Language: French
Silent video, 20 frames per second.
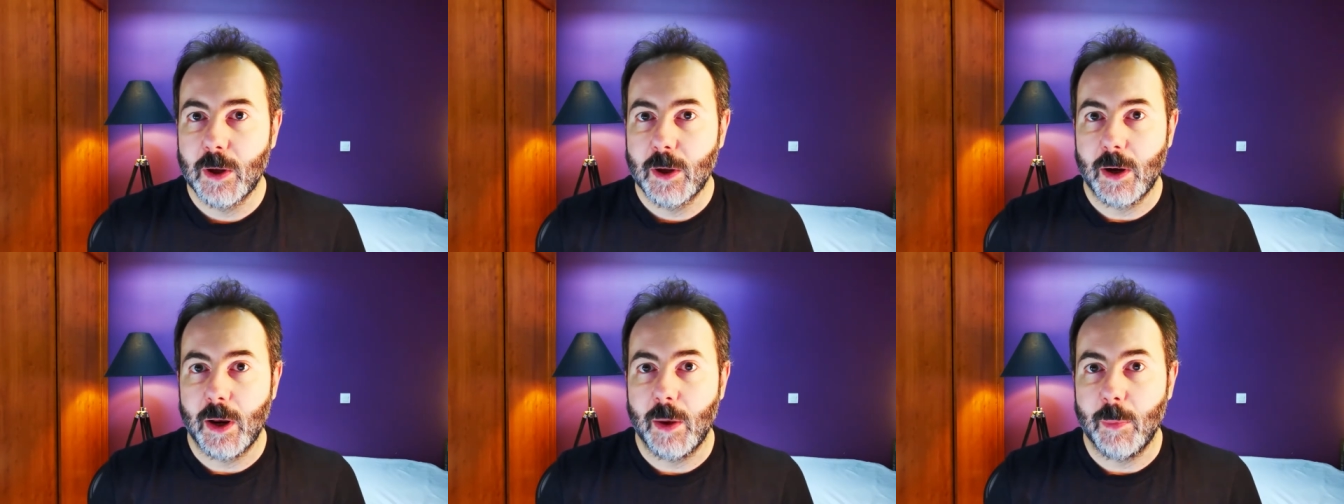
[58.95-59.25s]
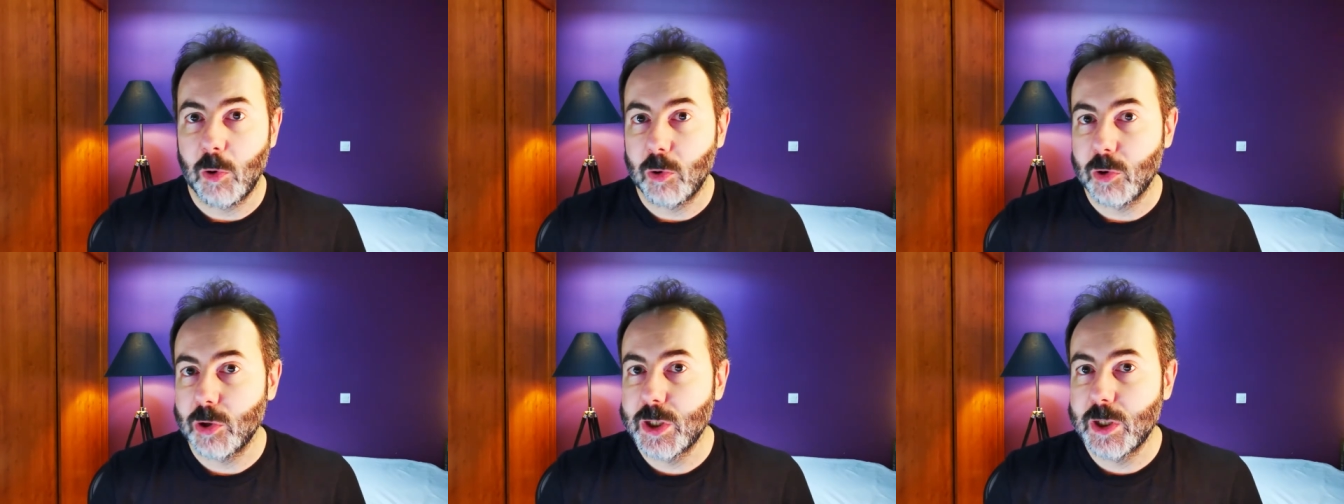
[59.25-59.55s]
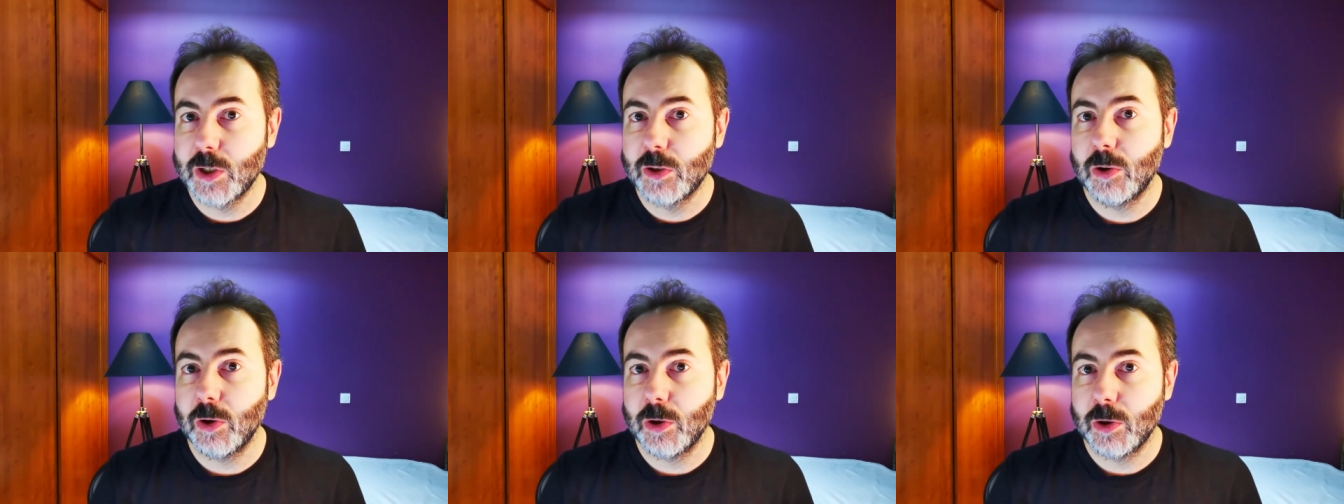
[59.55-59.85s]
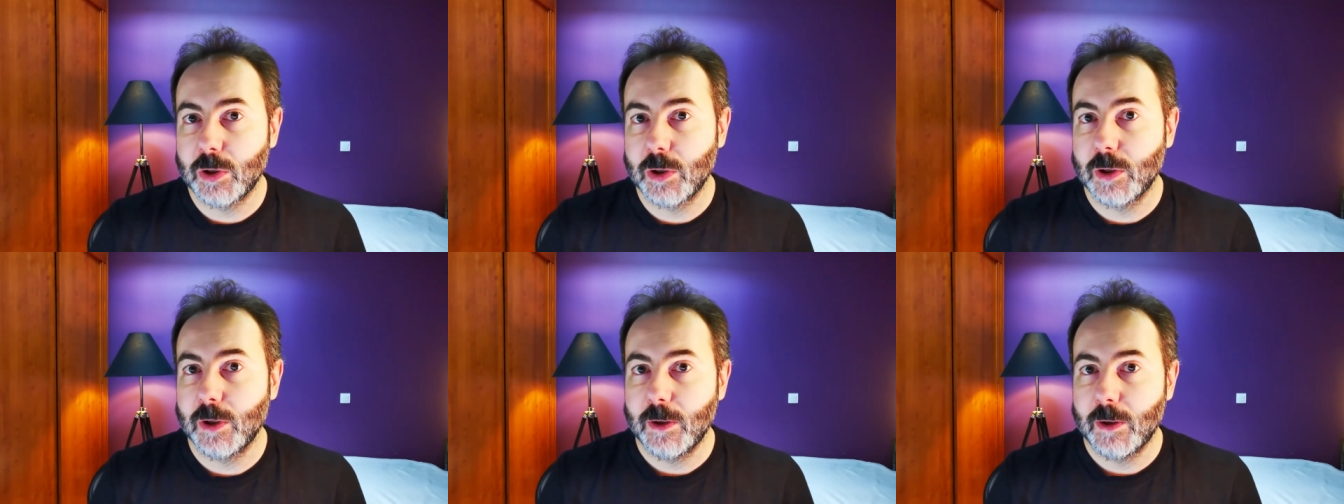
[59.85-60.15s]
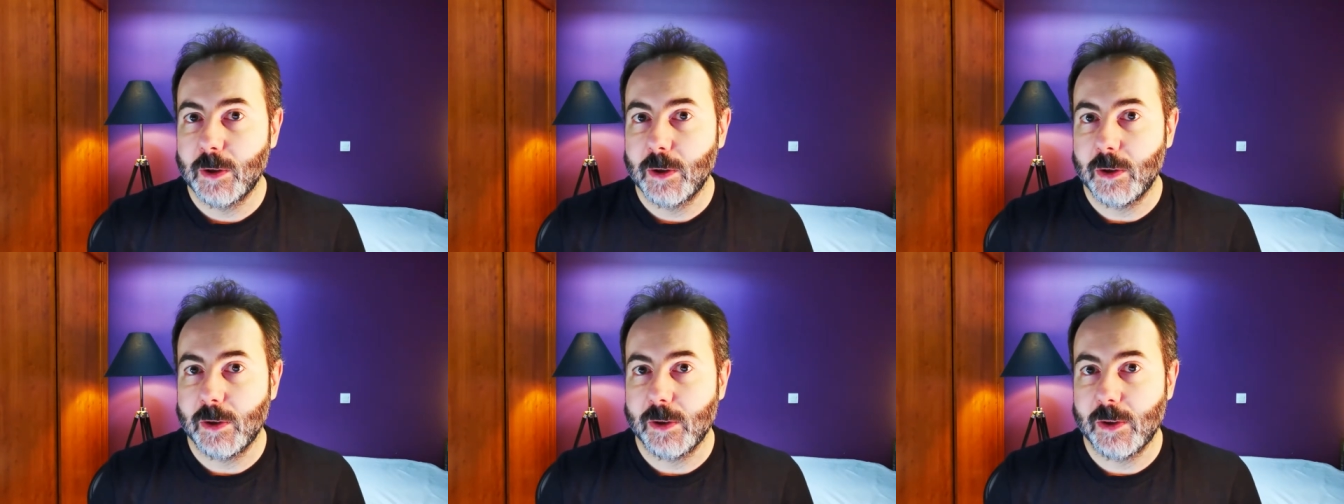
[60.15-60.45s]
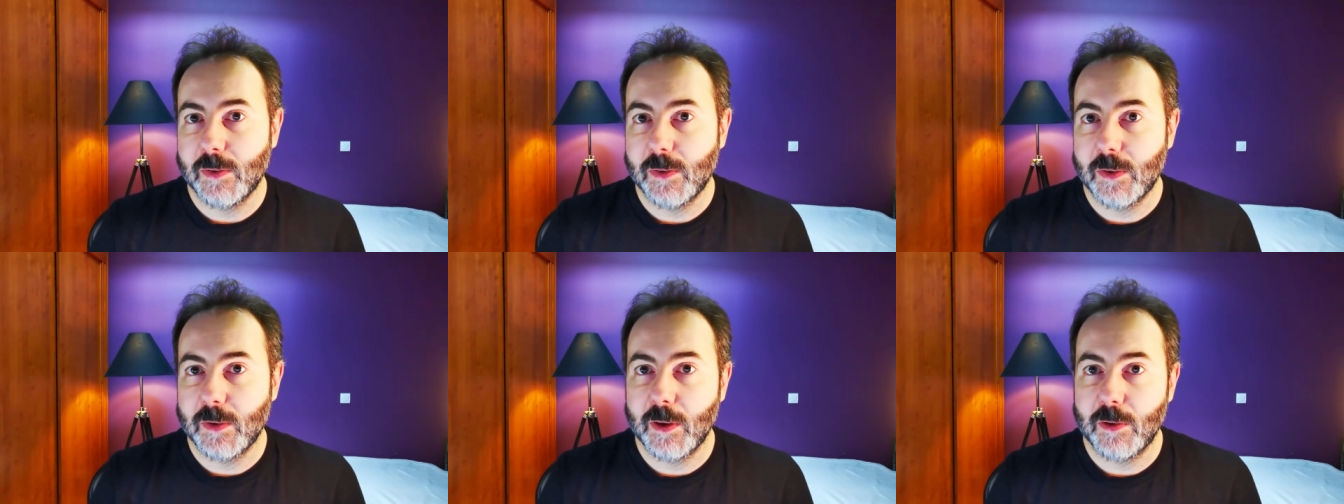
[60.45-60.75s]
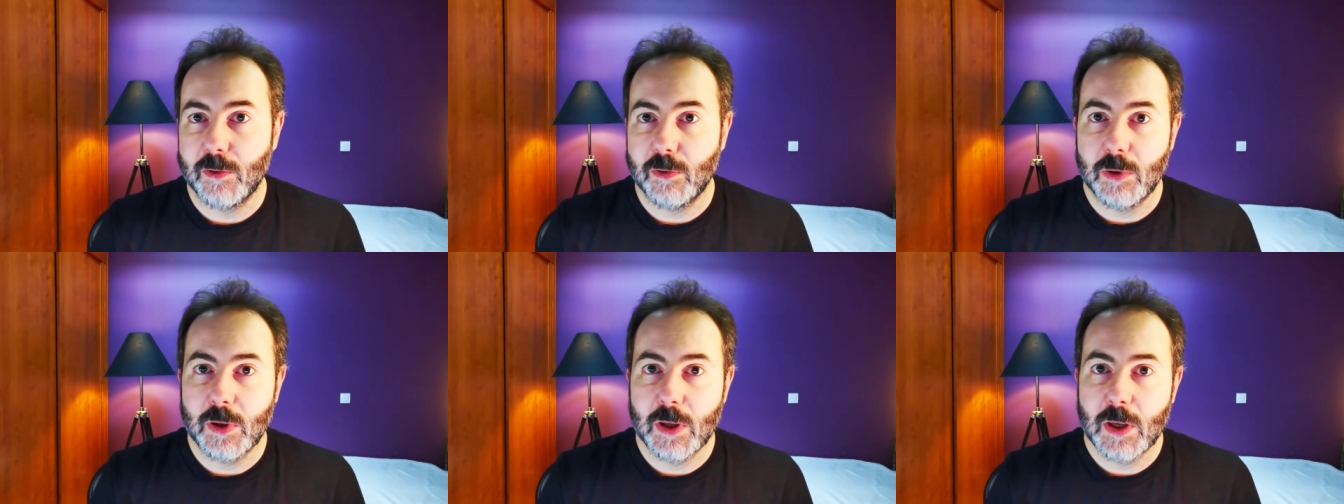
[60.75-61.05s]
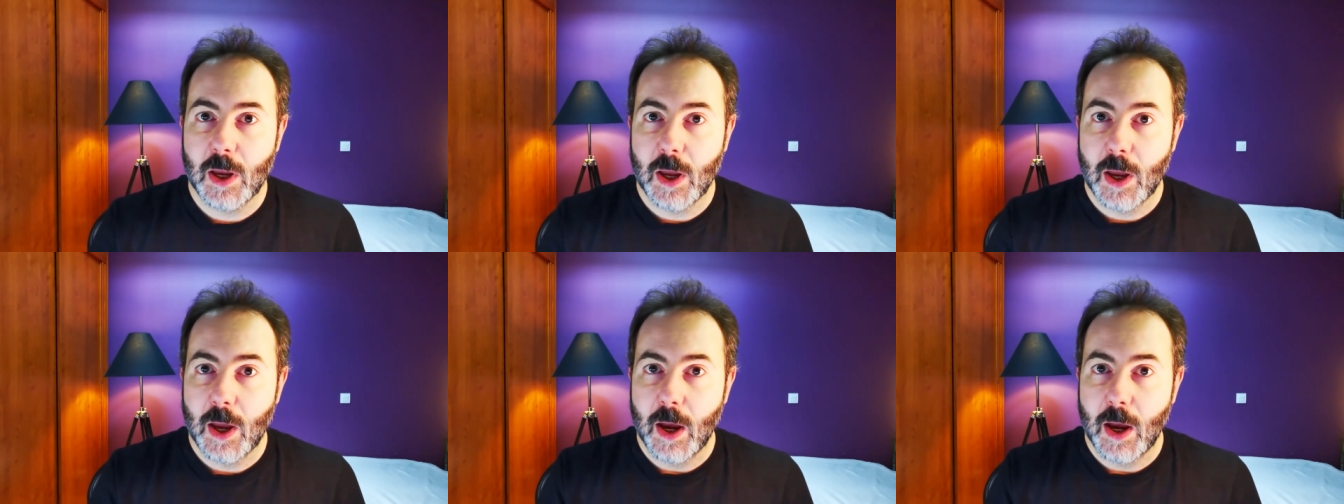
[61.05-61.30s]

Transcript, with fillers: la branche TikTok euh, des États-Unis,